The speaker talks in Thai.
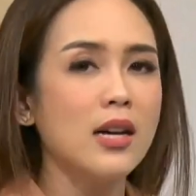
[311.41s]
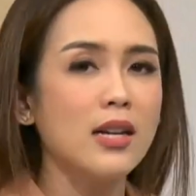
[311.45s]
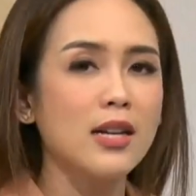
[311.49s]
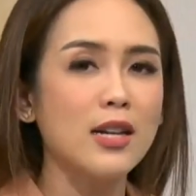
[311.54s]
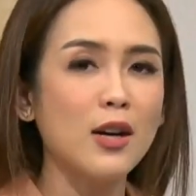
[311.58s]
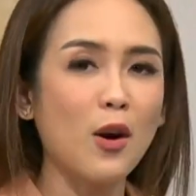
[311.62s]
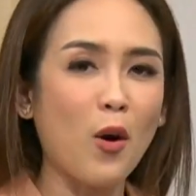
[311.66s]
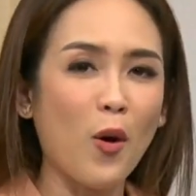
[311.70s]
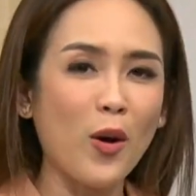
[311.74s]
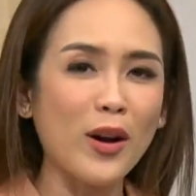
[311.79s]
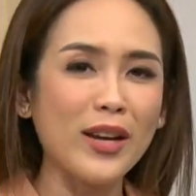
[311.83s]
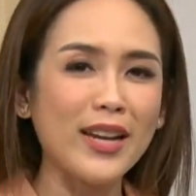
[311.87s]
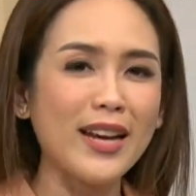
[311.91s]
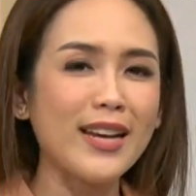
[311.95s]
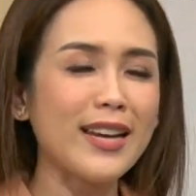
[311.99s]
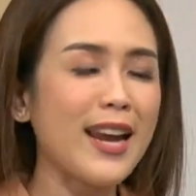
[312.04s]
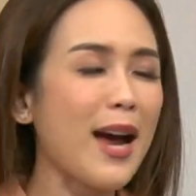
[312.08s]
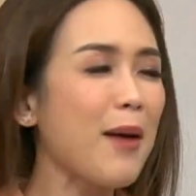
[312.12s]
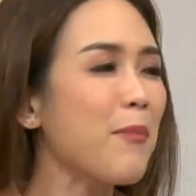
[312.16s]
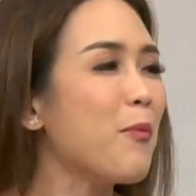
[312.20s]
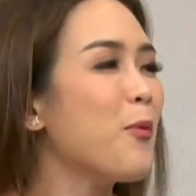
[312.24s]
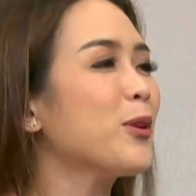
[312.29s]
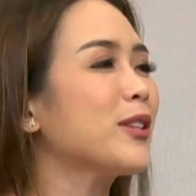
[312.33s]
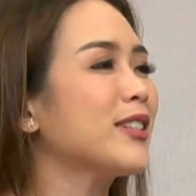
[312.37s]
คือคนนี้
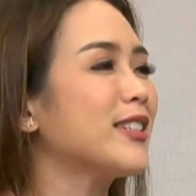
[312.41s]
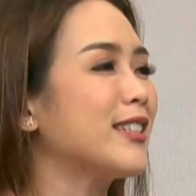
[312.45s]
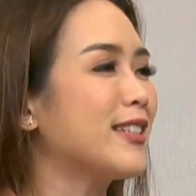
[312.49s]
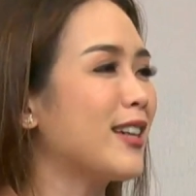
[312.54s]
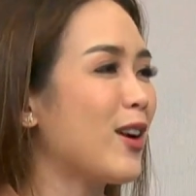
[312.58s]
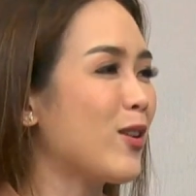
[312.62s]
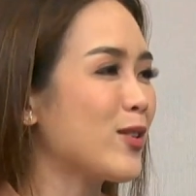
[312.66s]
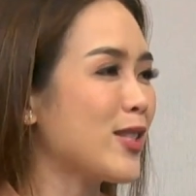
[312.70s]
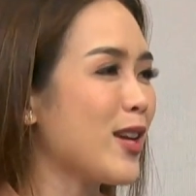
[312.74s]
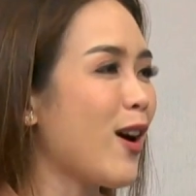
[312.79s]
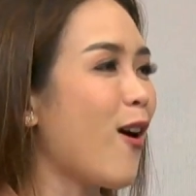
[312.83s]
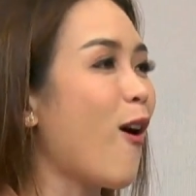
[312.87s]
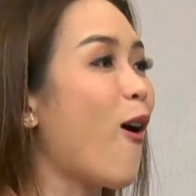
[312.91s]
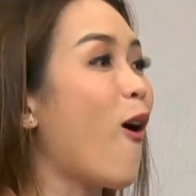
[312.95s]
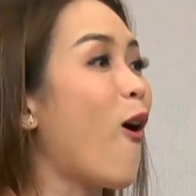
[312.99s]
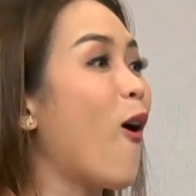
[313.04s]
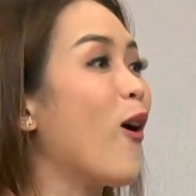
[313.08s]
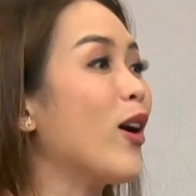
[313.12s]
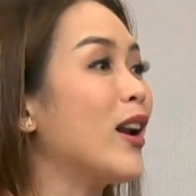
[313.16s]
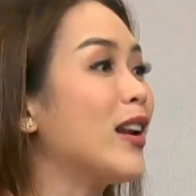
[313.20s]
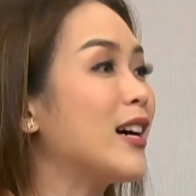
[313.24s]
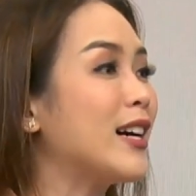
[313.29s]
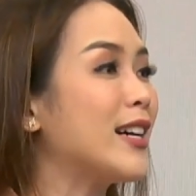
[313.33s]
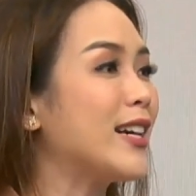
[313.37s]
ถ้าพูดถึงเราจะอ๋อ
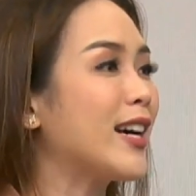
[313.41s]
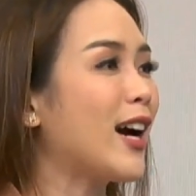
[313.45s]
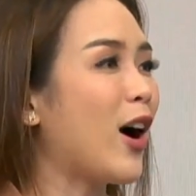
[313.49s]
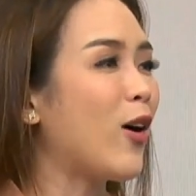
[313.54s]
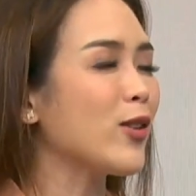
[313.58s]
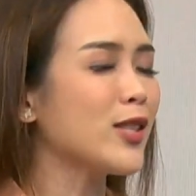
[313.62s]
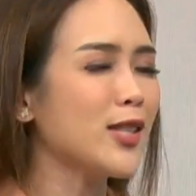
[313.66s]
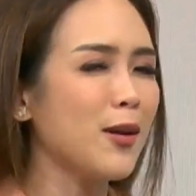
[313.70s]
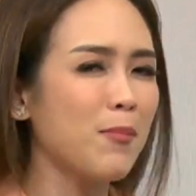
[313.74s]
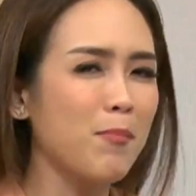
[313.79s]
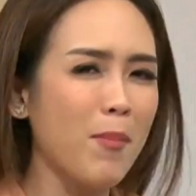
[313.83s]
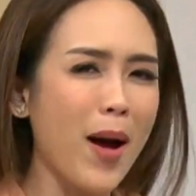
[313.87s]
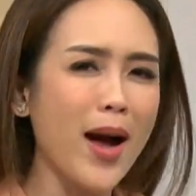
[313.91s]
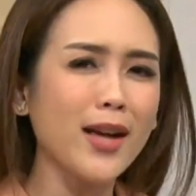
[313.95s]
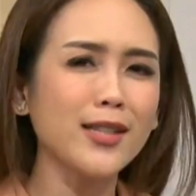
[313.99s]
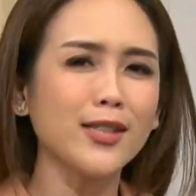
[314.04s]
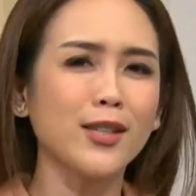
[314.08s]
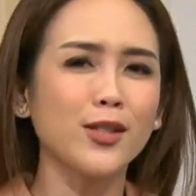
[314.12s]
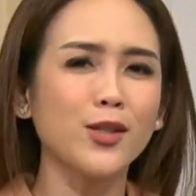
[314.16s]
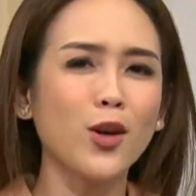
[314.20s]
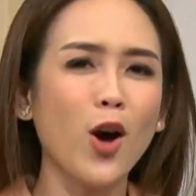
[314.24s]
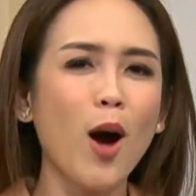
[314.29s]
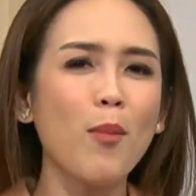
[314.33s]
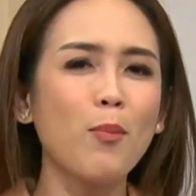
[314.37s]
เลย เขาจะมัก
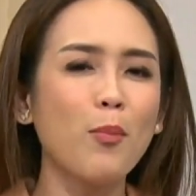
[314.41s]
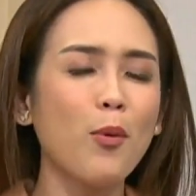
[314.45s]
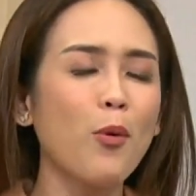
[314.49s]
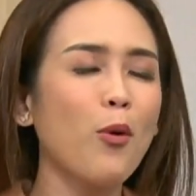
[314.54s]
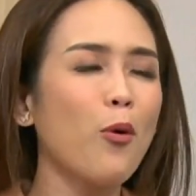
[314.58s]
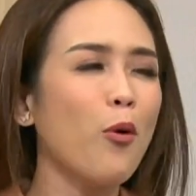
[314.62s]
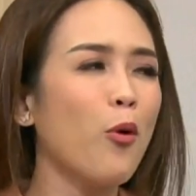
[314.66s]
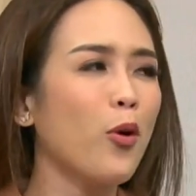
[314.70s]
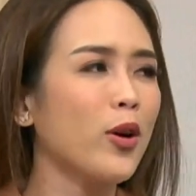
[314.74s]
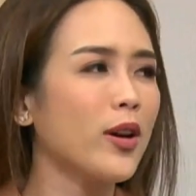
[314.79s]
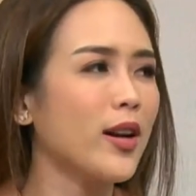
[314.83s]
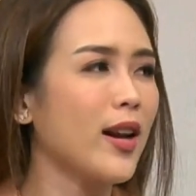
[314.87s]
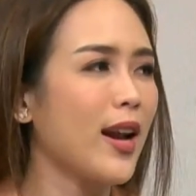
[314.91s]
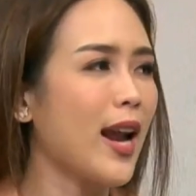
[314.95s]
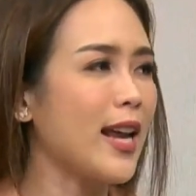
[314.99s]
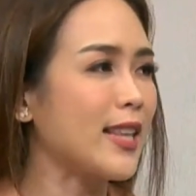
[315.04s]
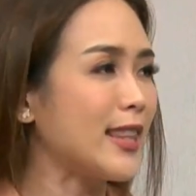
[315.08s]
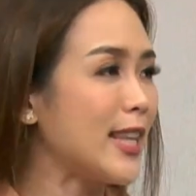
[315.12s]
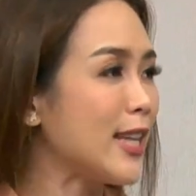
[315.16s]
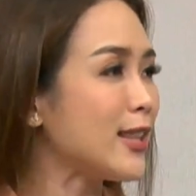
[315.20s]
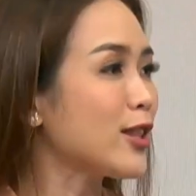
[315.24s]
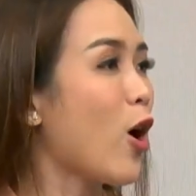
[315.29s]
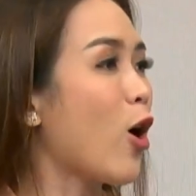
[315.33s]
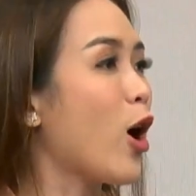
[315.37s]
จะชอบพูดใน
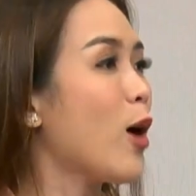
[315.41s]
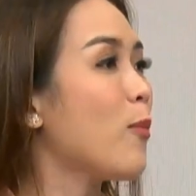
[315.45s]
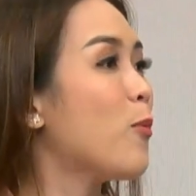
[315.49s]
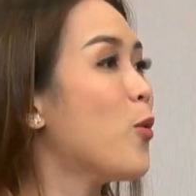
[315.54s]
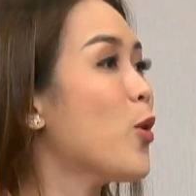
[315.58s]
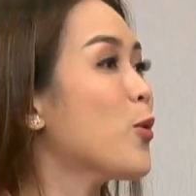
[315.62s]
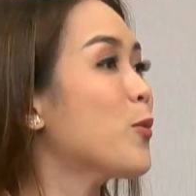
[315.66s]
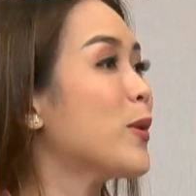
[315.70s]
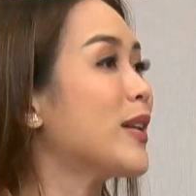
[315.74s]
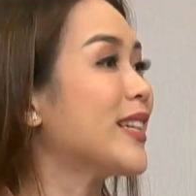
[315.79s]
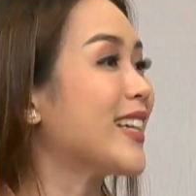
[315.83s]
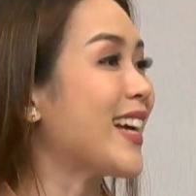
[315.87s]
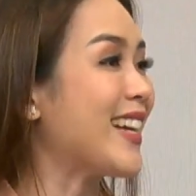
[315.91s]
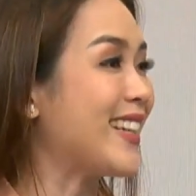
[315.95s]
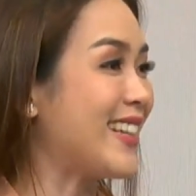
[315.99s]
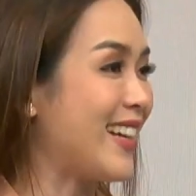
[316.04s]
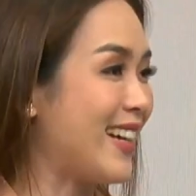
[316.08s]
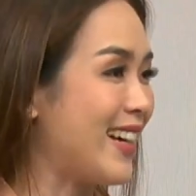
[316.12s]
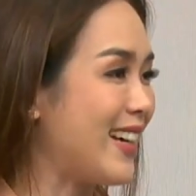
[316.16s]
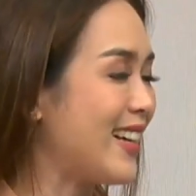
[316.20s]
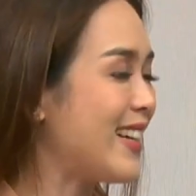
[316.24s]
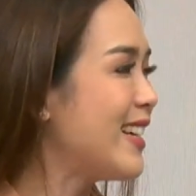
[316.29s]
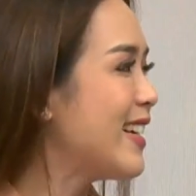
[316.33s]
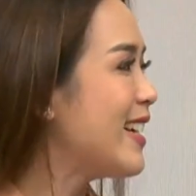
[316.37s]
ทิกตอกก็พูดเหมือนกัน
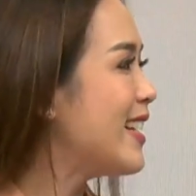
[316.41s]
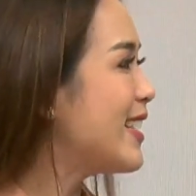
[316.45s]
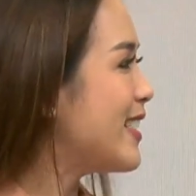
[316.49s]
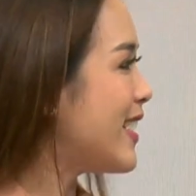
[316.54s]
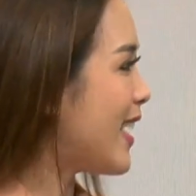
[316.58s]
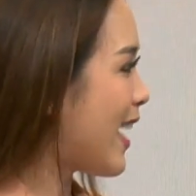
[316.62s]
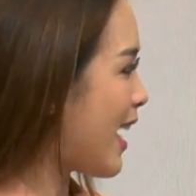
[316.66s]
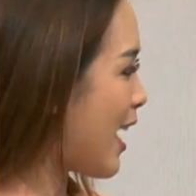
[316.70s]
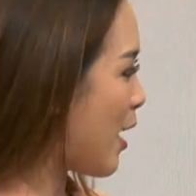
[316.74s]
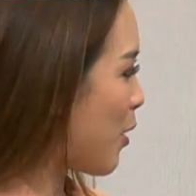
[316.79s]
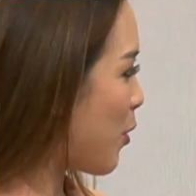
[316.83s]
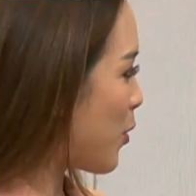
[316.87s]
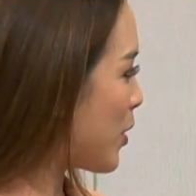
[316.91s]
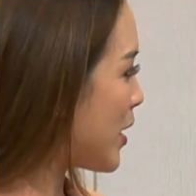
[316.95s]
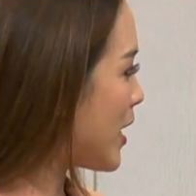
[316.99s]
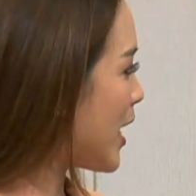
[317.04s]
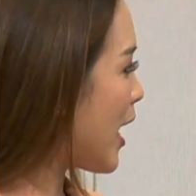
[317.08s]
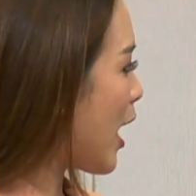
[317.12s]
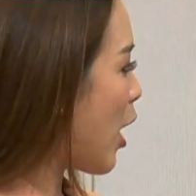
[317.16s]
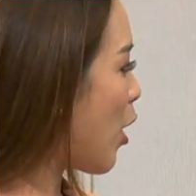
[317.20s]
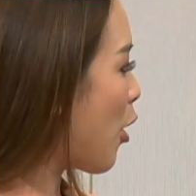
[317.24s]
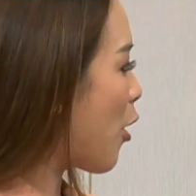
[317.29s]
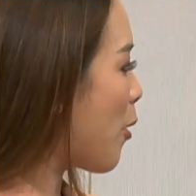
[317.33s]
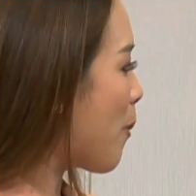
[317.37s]
นะคะเนี่ยค่ะคน
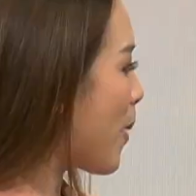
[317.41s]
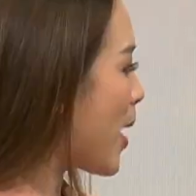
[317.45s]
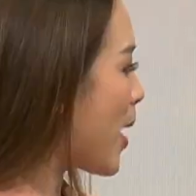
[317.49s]
นี้เขา